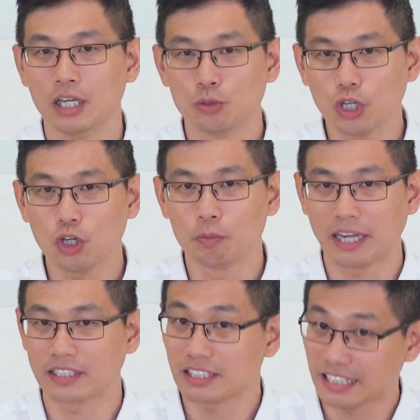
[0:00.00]
最后我
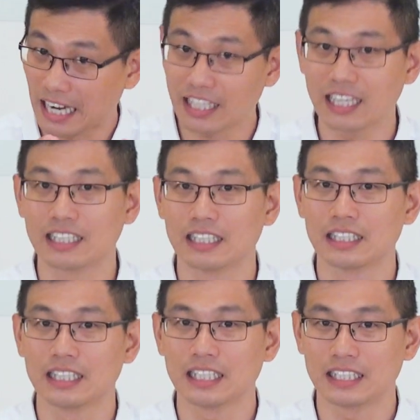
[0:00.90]
是强烈的、
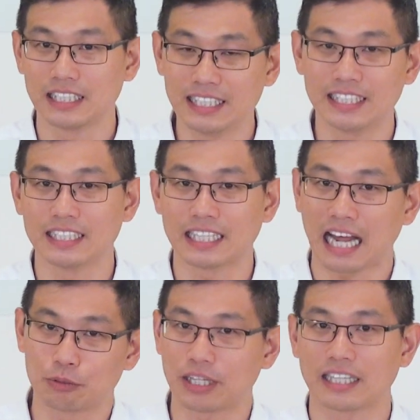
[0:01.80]
积极的带
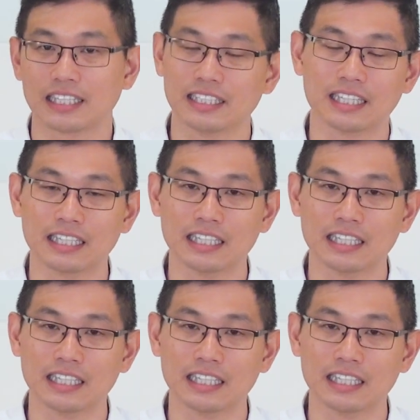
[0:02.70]
他去看医生